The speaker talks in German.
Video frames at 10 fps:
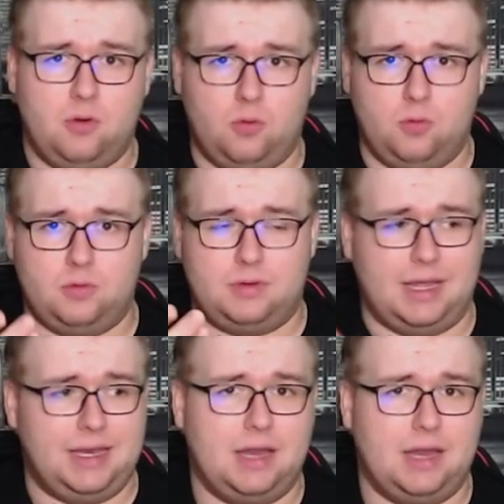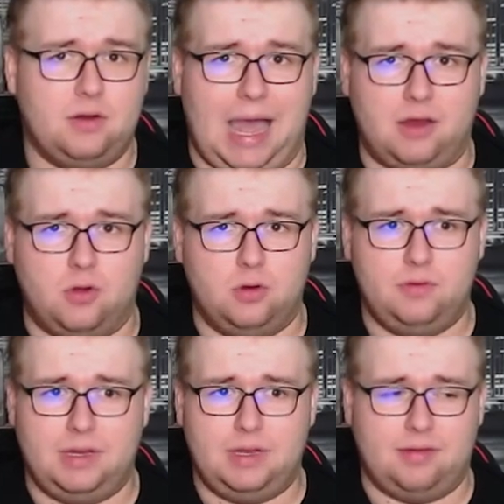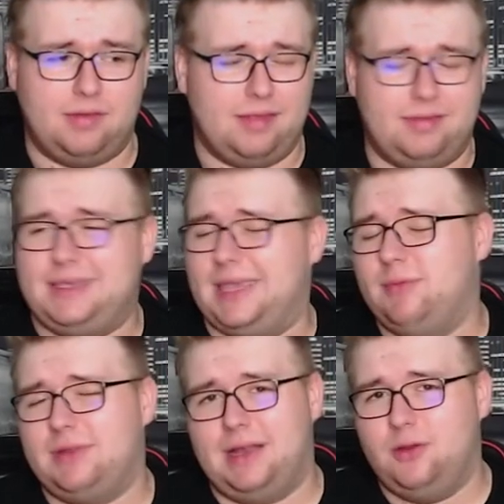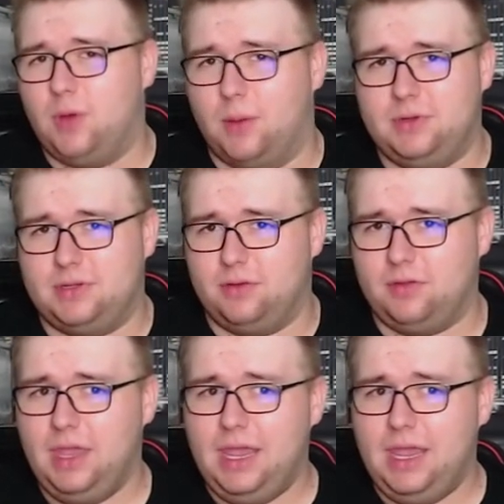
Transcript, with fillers: und, und, keine Ahnung, Hakon und wie die ganzen heißt, ich kenne mich da überhaupt nicht aus,